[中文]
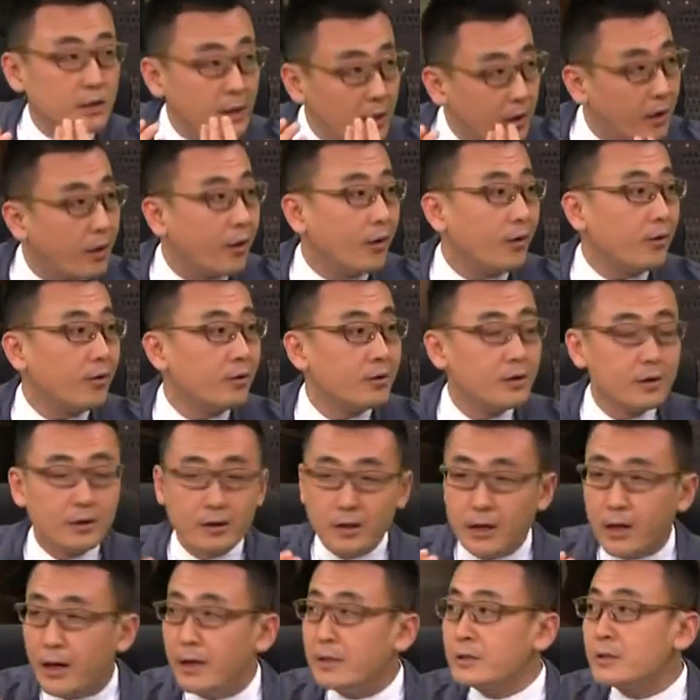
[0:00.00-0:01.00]
也好，
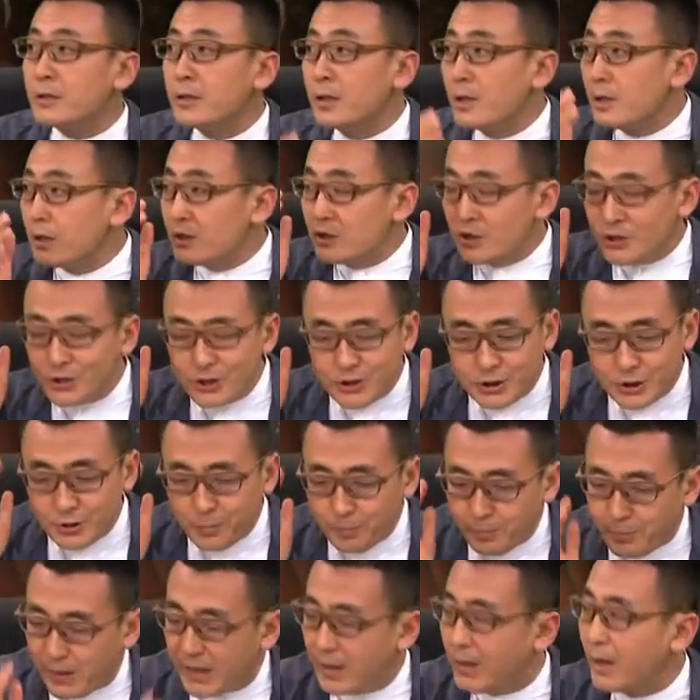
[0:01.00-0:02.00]
还是其
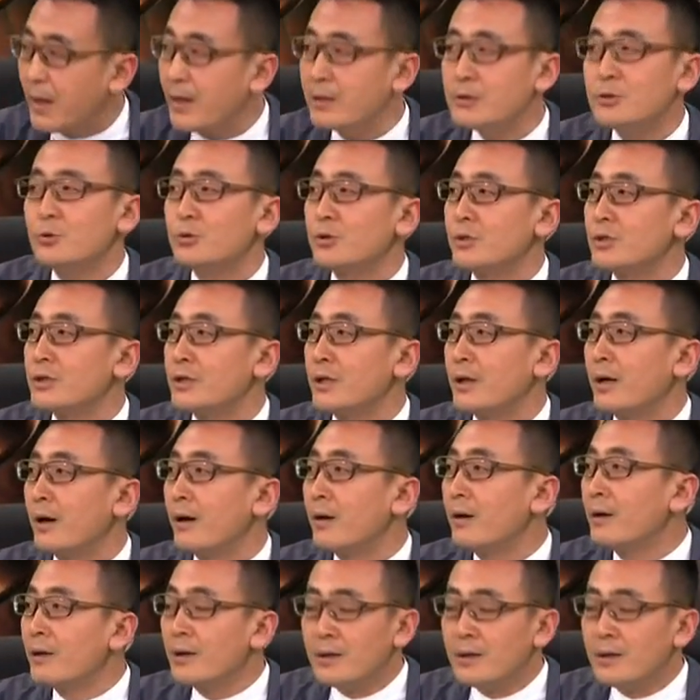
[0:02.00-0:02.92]
实本来就是这